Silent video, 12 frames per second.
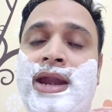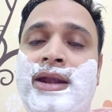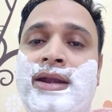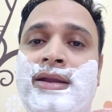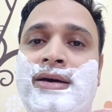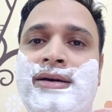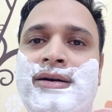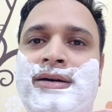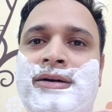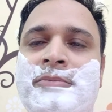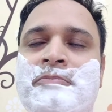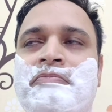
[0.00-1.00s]
एंड
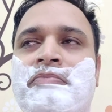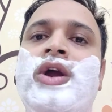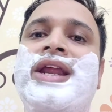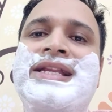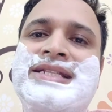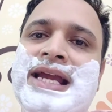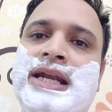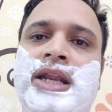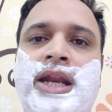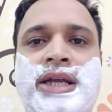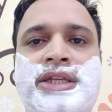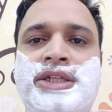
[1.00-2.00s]
और
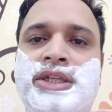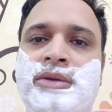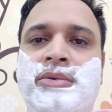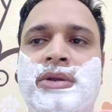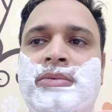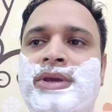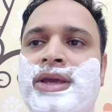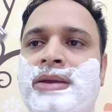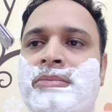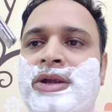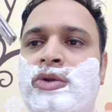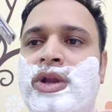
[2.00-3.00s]
इंजेक्टर एडजस्टेबल भी
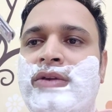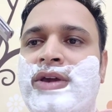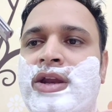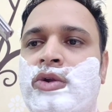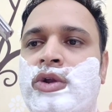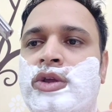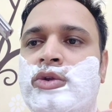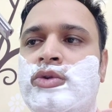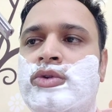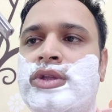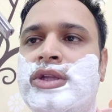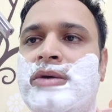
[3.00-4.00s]
है बट टुडे वी आर गोइंग टू
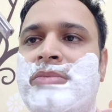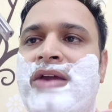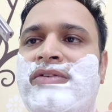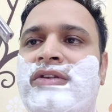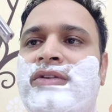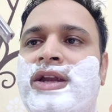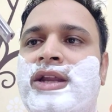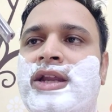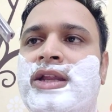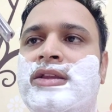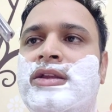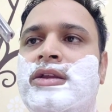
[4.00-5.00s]
यूज माय फेवरेट
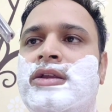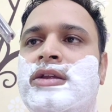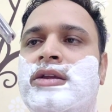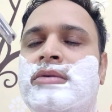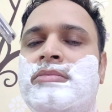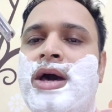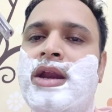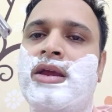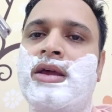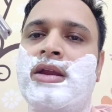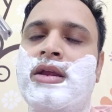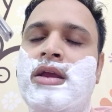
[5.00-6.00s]
इरेजर
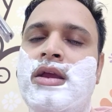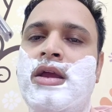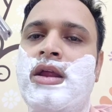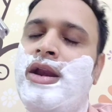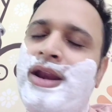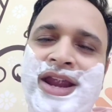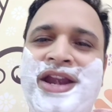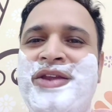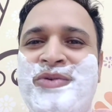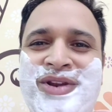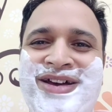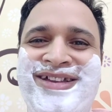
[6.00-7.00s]
पार्कर
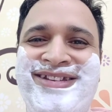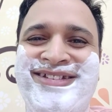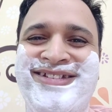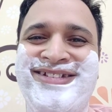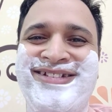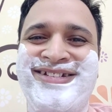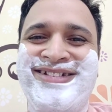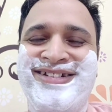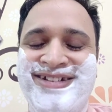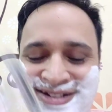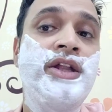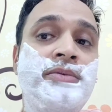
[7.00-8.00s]
नाइनटी वन
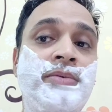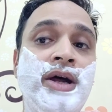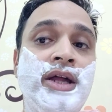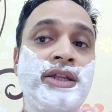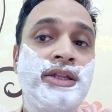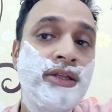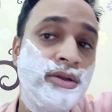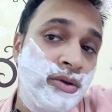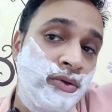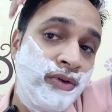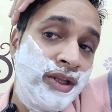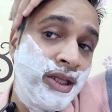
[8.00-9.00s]
आर pass पास
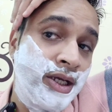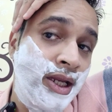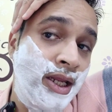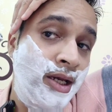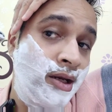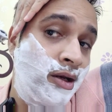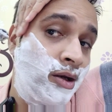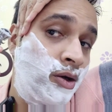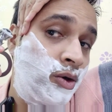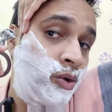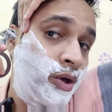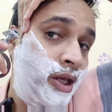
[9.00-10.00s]
the grain,
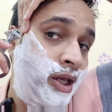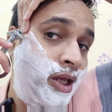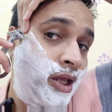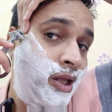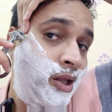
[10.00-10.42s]
okay.